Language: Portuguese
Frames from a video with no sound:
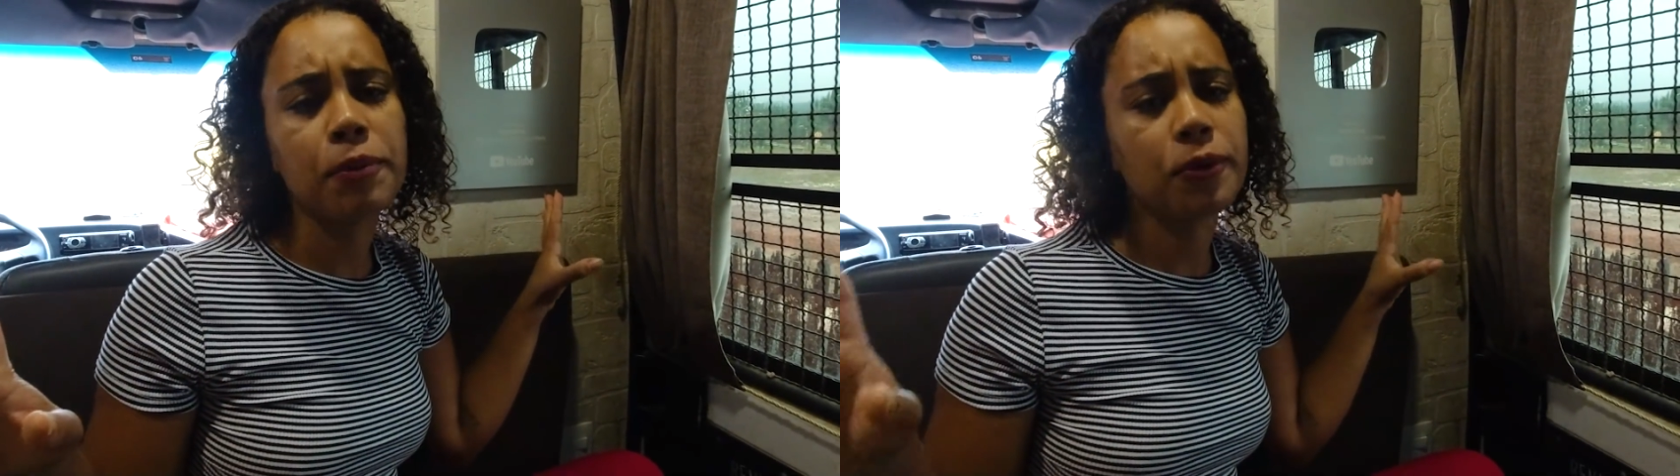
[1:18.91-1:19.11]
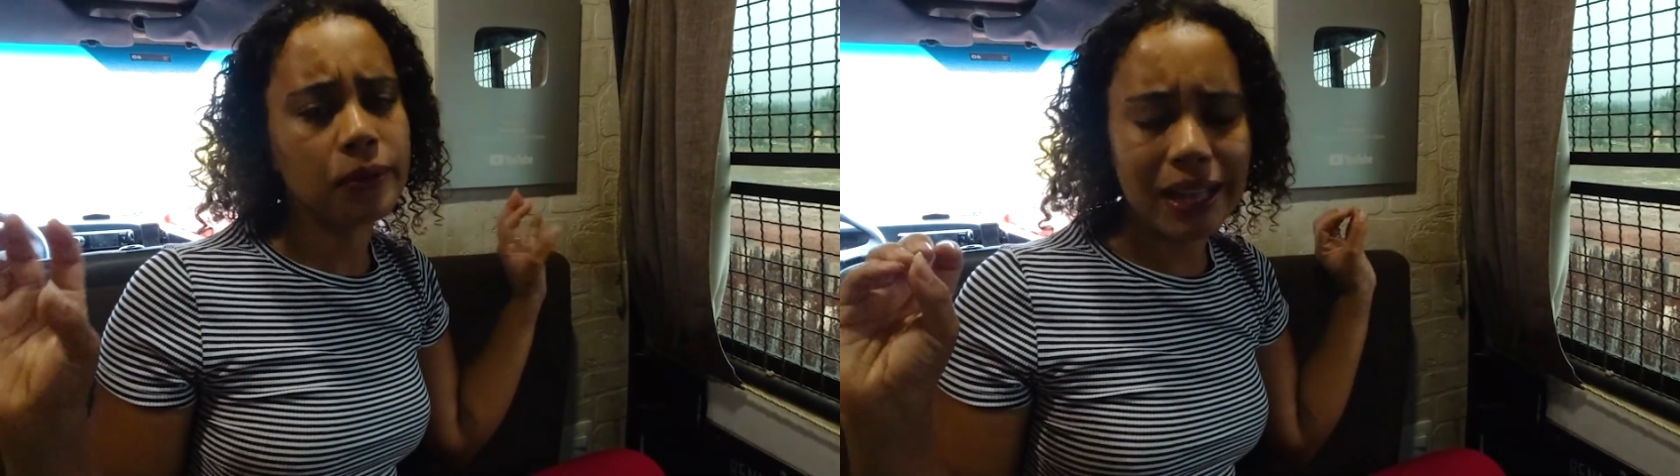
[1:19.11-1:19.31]

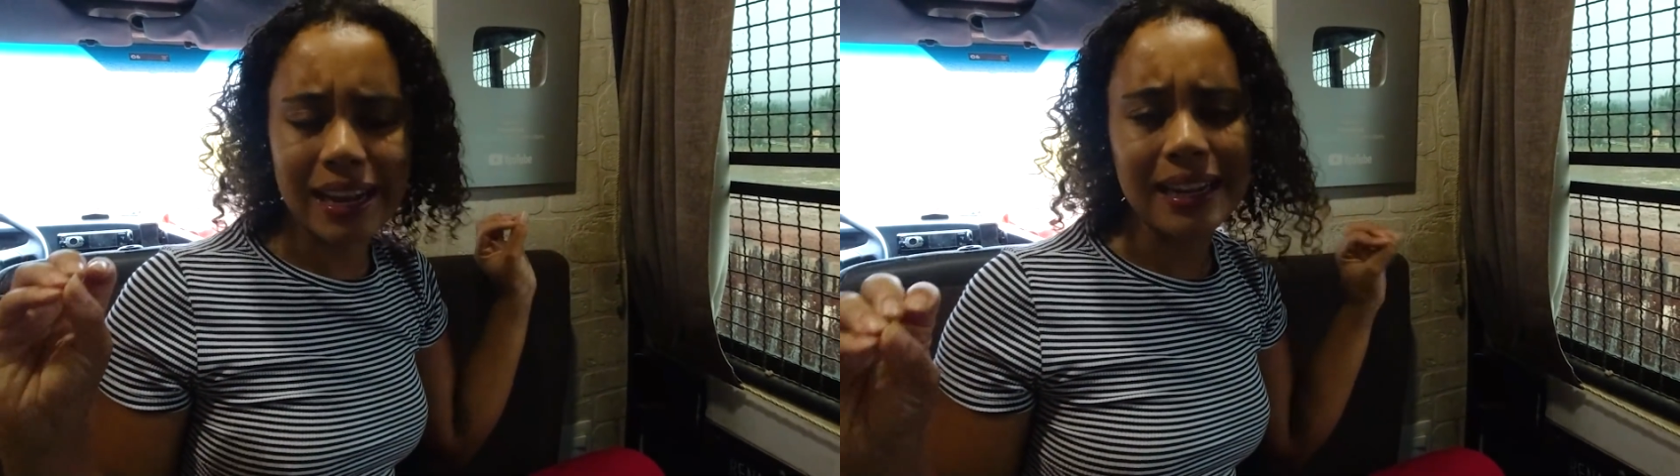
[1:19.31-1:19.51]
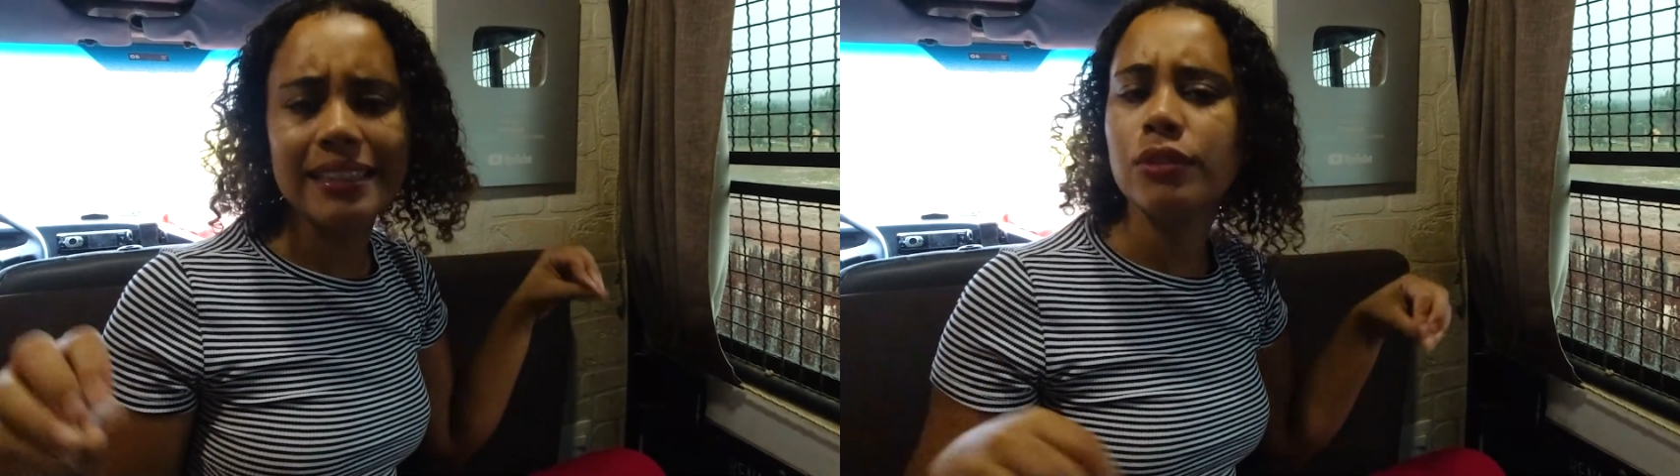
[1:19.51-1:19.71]
porque o lugar
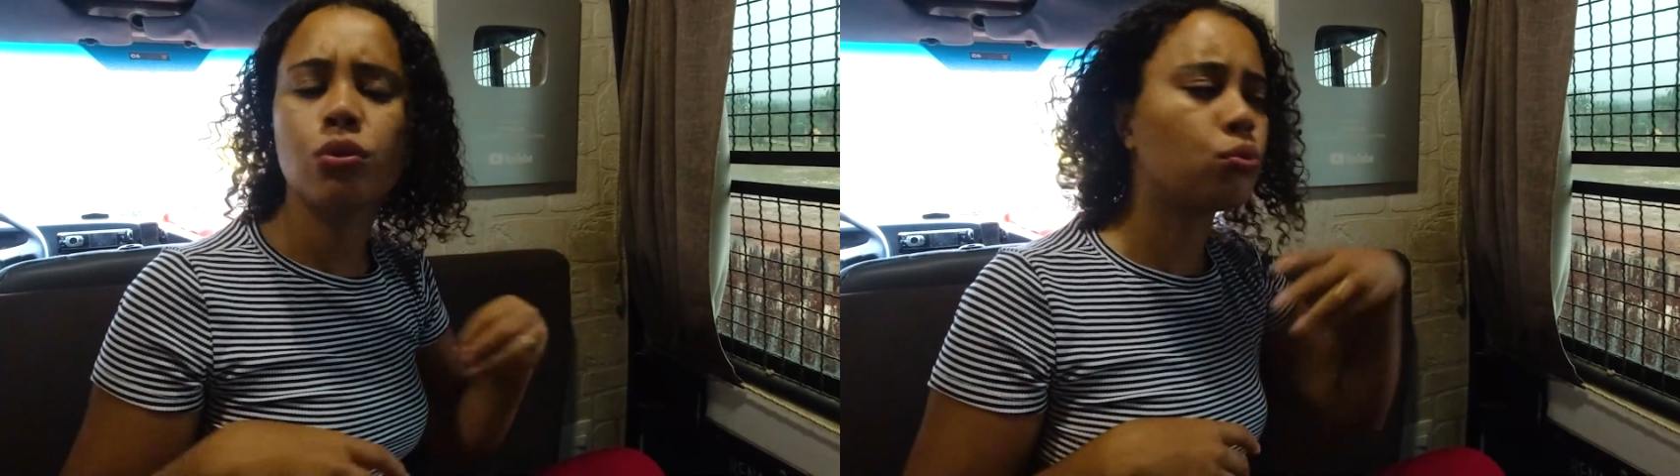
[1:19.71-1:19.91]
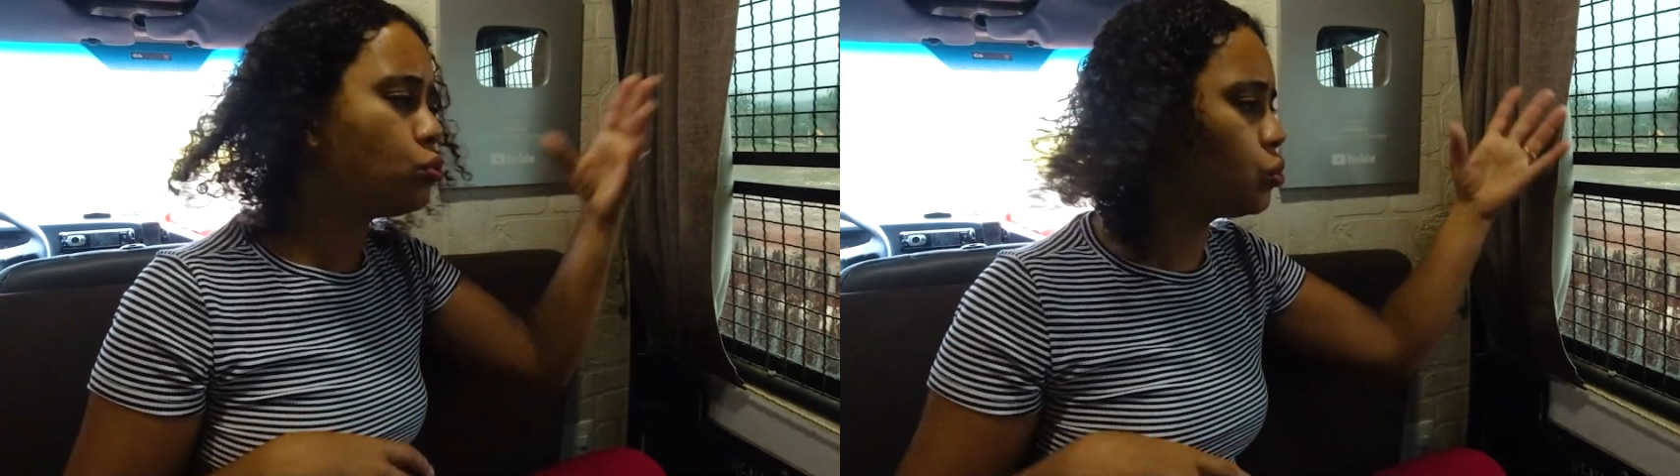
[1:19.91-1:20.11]
é lindo com